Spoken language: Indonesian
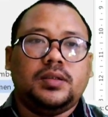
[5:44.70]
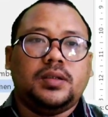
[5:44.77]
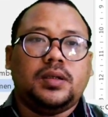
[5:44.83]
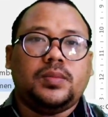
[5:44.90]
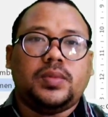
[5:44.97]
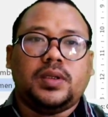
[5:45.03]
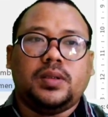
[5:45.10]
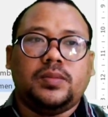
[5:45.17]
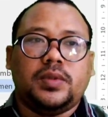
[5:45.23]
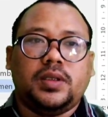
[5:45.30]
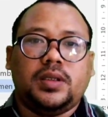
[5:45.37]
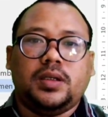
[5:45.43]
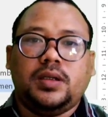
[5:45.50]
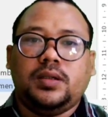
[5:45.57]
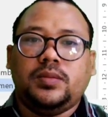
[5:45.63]
apa
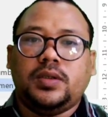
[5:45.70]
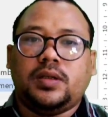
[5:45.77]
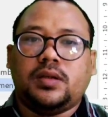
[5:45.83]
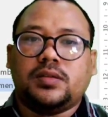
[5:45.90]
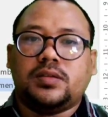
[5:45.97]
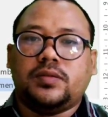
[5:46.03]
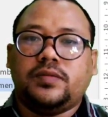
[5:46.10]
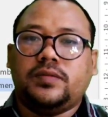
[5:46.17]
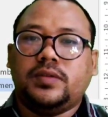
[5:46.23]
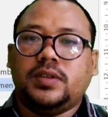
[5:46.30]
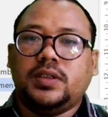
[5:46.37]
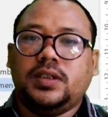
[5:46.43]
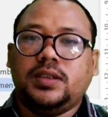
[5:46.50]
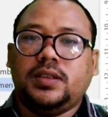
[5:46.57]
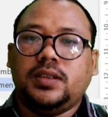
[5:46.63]
namanya Microsoft
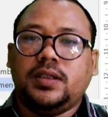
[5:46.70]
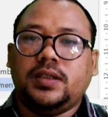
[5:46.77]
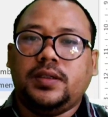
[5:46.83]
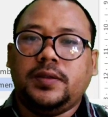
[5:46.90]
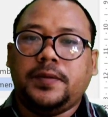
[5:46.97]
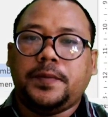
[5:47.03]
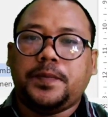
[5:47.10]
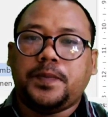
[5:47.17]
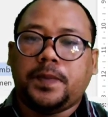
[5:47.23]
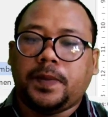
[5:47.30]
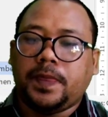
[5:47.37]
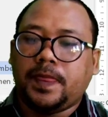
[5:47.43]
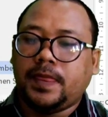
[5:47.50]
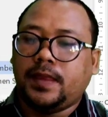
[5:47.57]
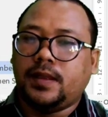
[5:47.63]
Word ya.
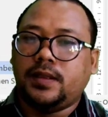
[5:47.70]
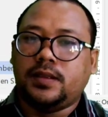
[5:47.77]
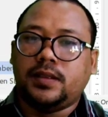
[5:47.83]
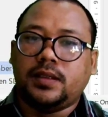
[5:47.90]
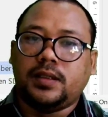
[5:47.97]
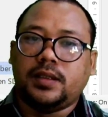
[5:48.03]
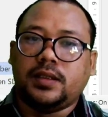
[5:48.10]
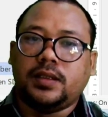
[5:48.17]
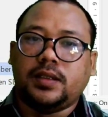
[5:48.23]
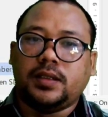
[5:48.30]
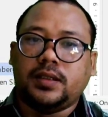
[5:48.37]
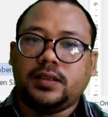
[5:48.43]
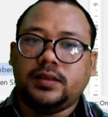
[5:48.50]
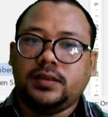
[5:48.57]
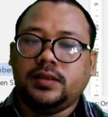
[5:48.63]
Nah,
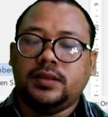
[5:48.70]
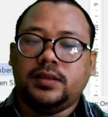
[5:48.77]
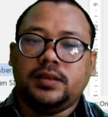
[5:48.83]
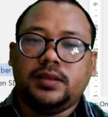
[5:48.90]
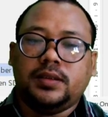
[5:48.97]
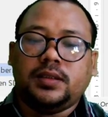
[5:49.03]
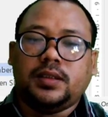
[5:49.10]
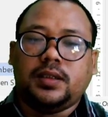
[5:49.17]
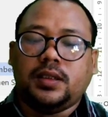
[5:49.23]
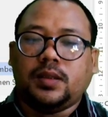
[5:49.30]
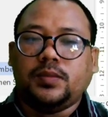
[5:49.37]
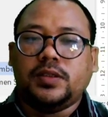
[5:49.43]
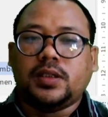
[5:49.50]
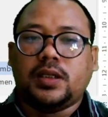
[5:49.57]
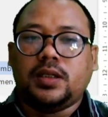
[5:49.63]
kita
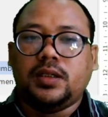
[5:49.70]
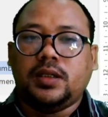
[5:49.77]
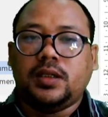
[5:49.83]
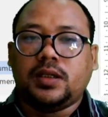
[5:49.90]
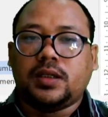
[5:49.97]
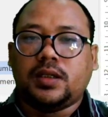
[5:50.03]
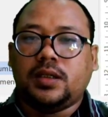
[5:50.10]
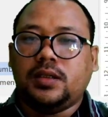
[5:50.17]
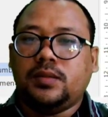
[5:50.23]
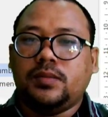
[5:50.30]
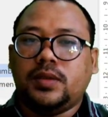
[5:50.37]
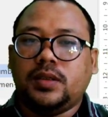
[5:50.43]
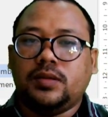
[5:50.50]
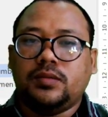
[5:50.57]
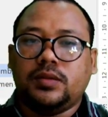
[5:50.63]
misalnya akan
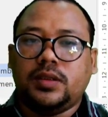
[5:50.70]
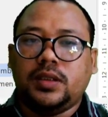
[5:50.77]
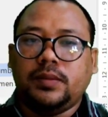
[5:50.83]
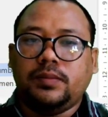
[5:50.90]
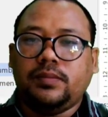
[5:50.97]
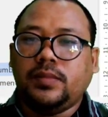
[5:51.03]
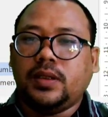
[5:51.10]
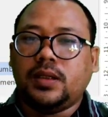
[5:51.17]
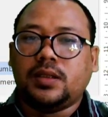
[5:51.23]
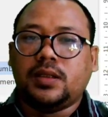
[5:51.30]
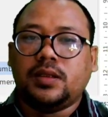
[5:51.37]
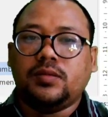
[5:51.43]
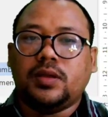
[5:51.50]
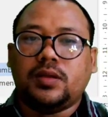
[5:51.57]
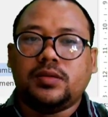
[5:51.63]
mengutip ya
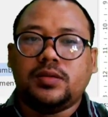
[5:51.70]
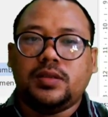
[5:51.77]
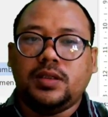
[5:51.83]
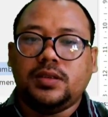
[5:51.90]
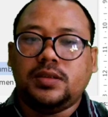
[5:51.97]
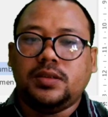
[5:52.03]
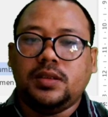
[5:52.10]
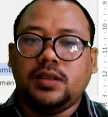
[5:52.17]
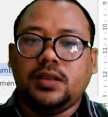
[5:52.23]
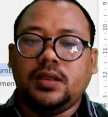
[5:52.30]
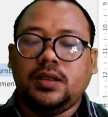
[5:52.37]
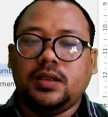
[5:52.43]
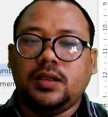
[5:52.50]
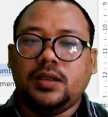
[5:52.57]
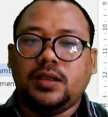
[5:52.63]
tentu harus di,
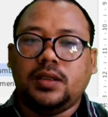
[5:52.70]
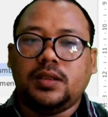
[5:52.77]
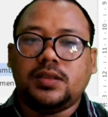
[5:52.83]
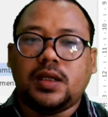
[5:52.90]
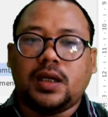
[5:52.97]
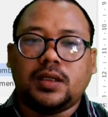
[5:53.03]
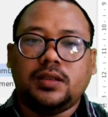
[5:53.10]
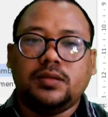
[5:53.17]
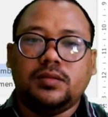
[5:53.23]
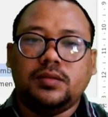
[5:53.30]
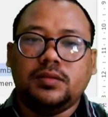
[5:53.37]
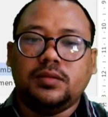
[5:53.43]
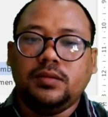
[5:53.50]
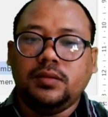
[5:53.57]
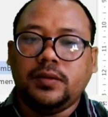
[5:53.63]
dicari
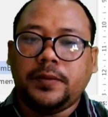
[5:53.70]
dulu